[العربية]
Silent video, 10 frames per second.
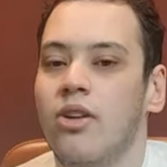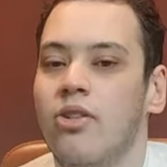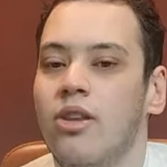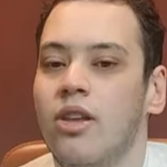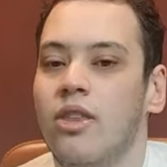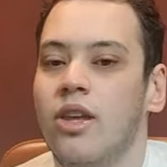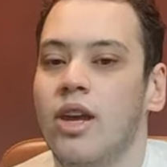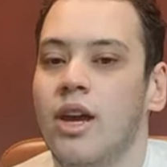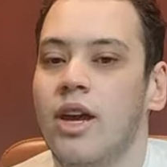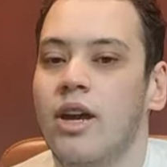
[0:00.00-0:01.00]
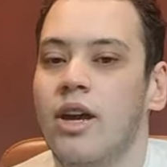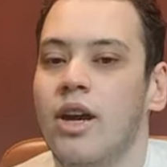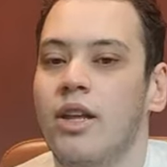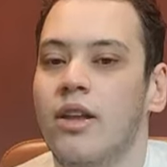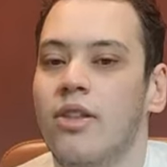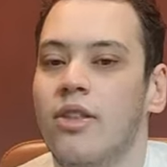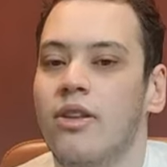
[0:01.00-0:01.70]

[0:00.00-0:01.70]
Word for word: اصلا آه، انا